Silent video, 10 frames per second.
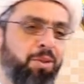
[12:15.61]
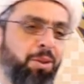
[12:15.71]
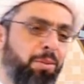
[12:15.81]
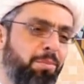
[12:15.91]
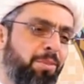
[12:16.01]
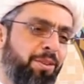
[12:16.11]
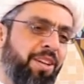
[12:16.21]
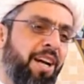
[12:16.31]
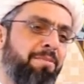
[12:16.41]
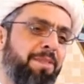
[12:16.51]
Tüm bu
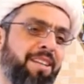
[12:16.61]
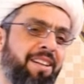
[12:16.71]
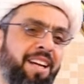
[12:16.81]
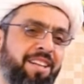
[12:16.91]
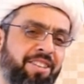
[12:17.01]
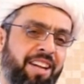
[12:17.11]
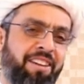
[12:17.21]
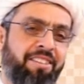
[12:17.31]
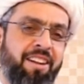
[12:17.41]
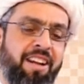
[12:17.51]
zahmetler
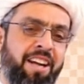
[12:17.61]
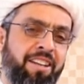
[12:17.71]
çektiler,